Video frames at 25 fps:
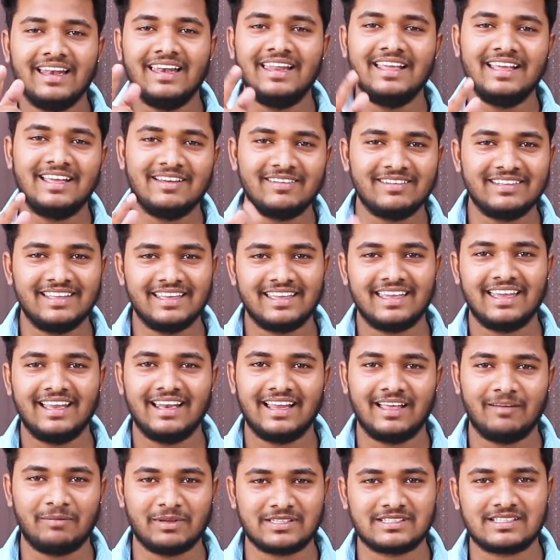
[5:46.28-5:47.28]
லிங்க் வந்து
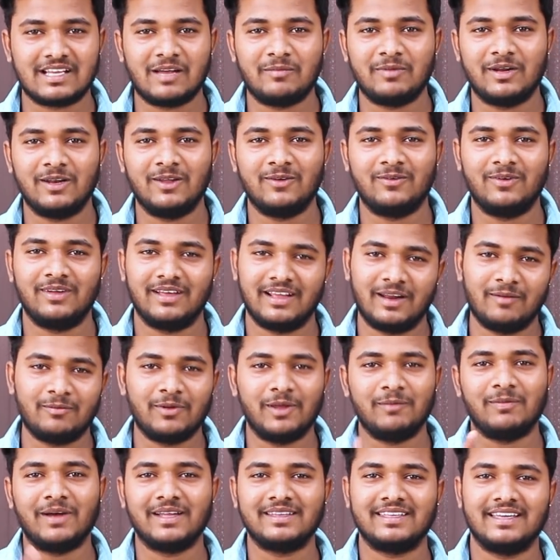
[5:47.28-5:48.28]
கீழே ஃபஸ்ட் கமெண்ட்டில் கொடுக்குறேன்
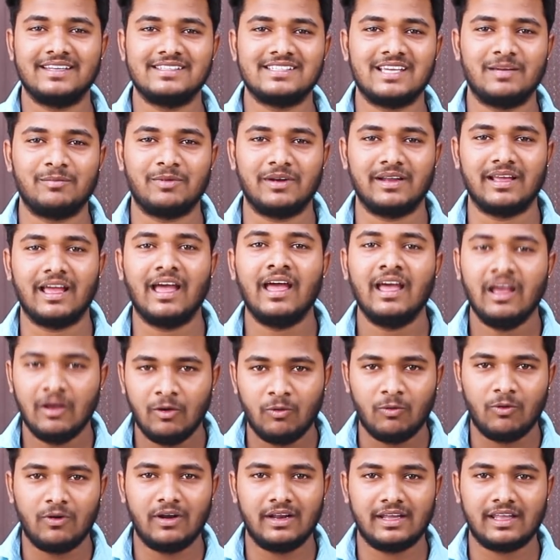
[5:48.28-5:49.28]
போய் பார்த்து என்ஜாய் பண்ணுங்கள்
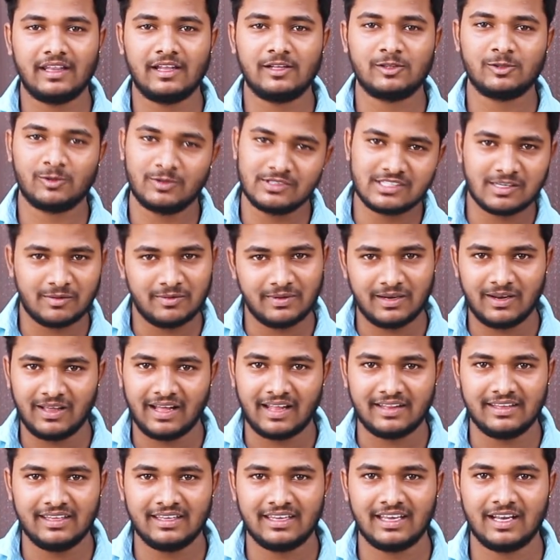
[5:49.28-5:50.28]
உங்களுக்கு ஏதாவது தோணுச்சு
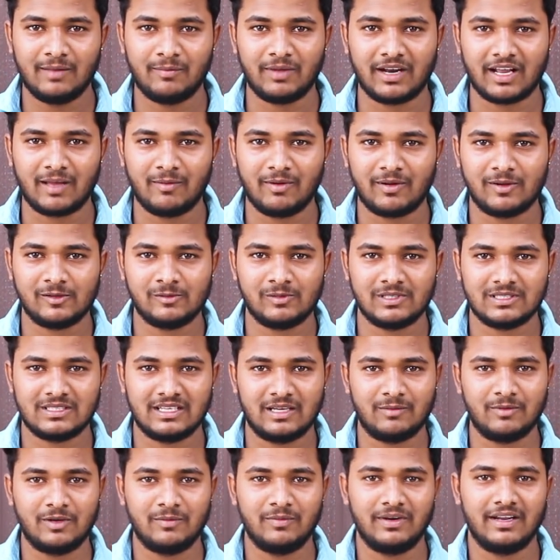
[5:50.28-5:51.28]
அப்படின்னாலும் அதையும் கீழே மறக்காம கமெண்ட்
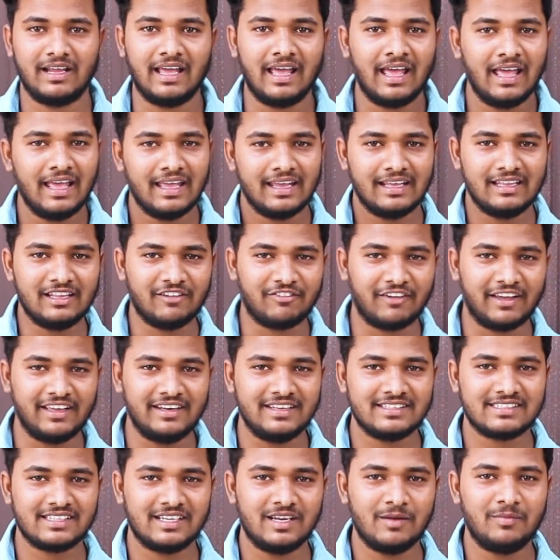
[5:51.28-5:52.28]
பாக்ஸில் கமெண்ட் பண்ணுங்கள் இந்த
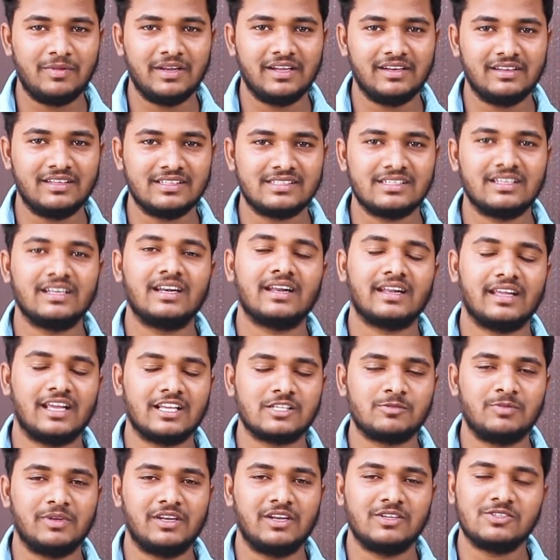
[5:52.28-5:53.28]
ஃபைவ் ரீசன் எப்படி இருந்துச்சுன்ற
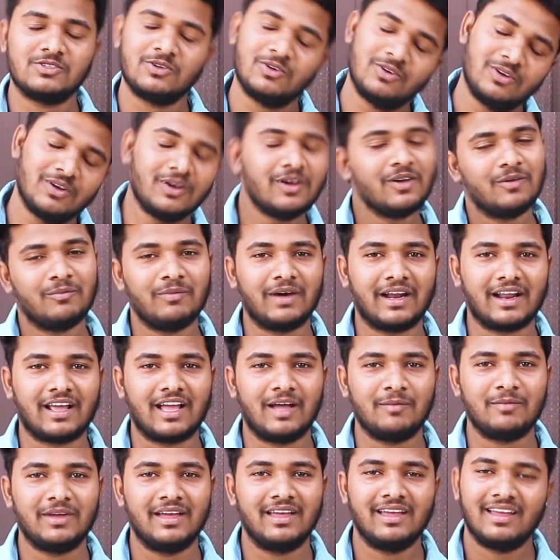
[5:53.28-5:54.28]
எக்ஸ்பீரியன்ஸும்
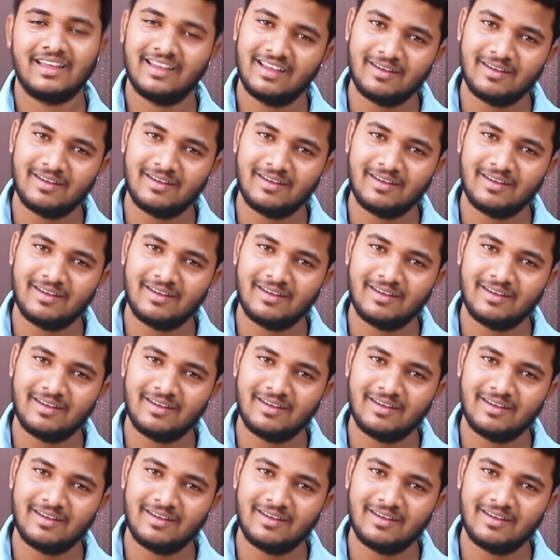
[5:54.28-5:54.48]
மறக்காமல்